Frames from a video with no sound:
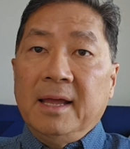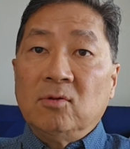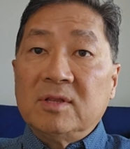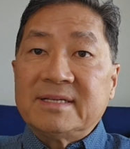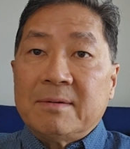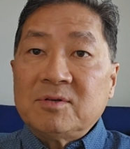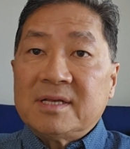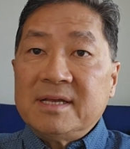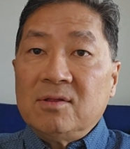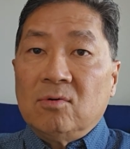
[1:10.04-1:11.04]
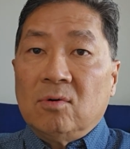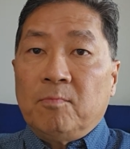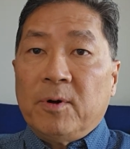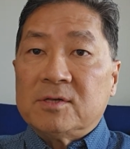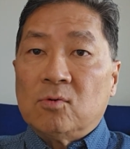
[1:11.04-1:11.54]
en donde estamos
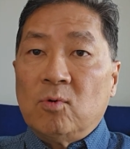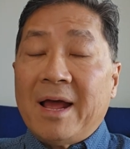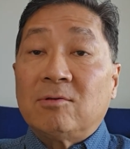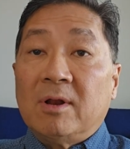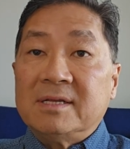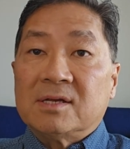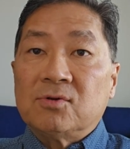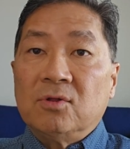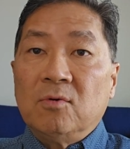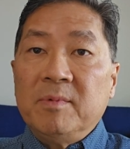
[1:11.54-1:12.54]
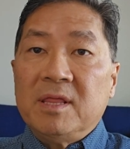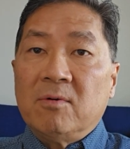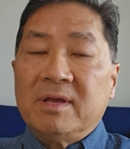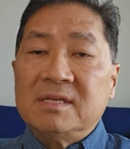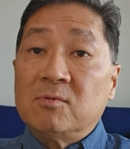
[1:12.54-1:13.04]
haciendo pues una actualización de un
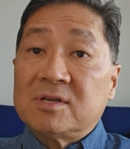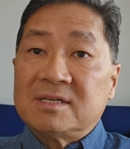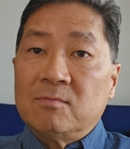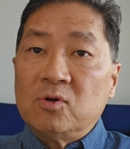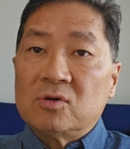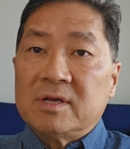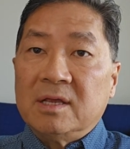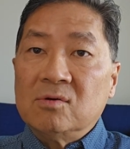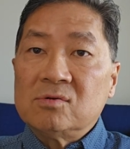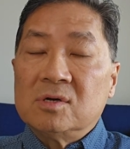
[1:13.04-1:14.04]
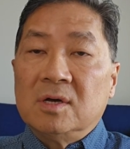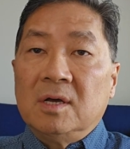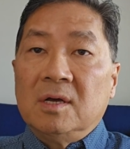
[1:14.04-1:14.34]
video que hicimos hace muchos años